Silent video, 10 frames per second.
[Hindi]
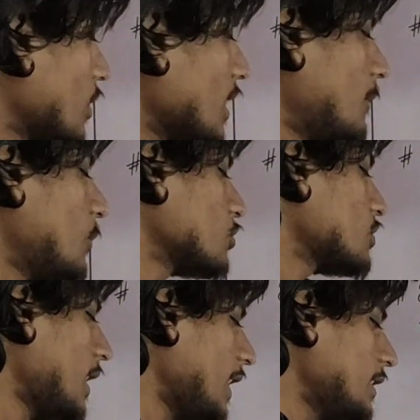हो कि हम लोग
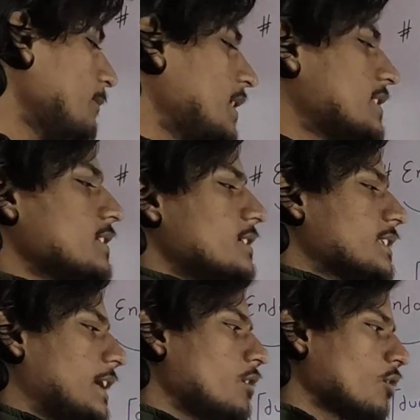जो है इन
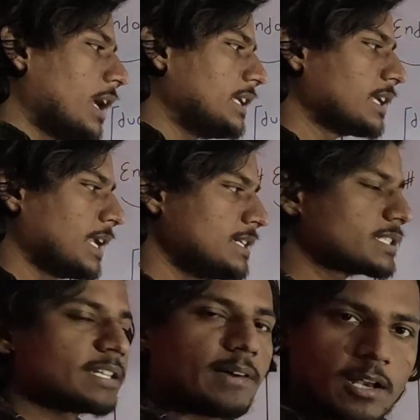मेजर्स एंडोक्राइन
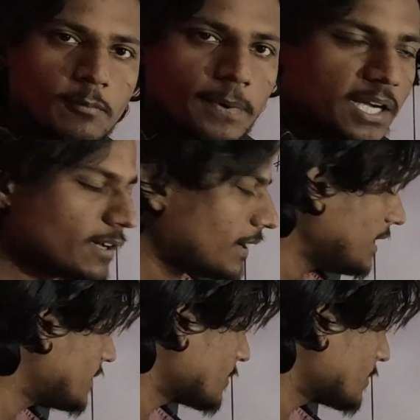ग्लैंड के बारे में पढ़ने वाले